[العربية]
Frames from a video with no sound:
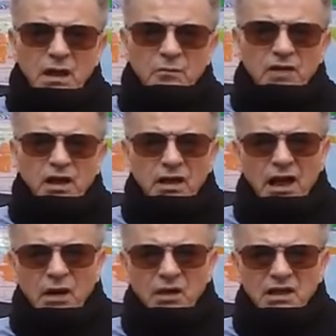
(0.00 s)
آه،
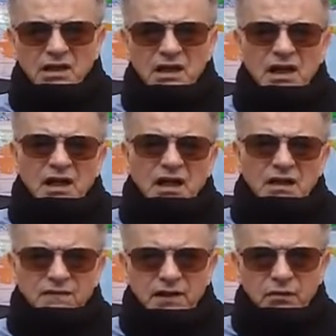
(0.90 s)
حوالي
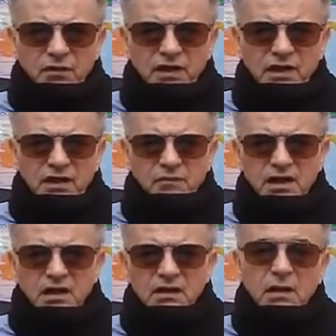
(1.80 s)

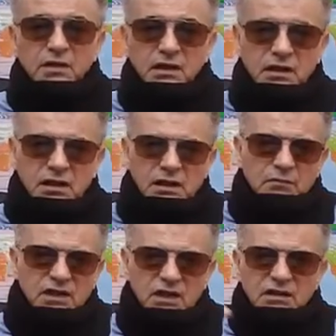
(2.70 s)
2300 قبل
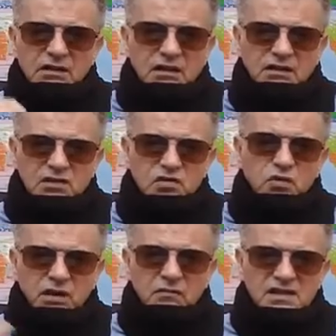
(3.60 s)
ميلاد
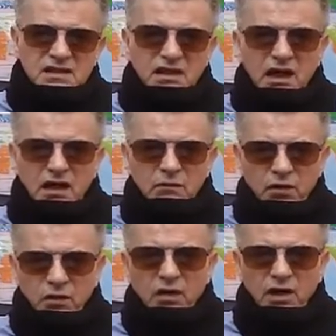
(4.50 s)
يسوع المسيح أي
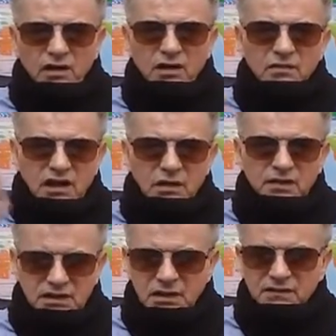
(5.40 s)
منذ أكثر من
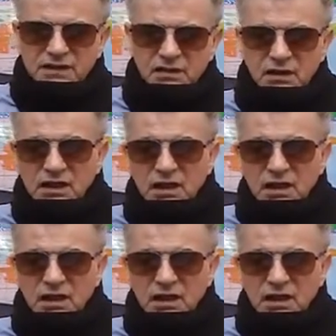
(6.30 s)
4000 سنة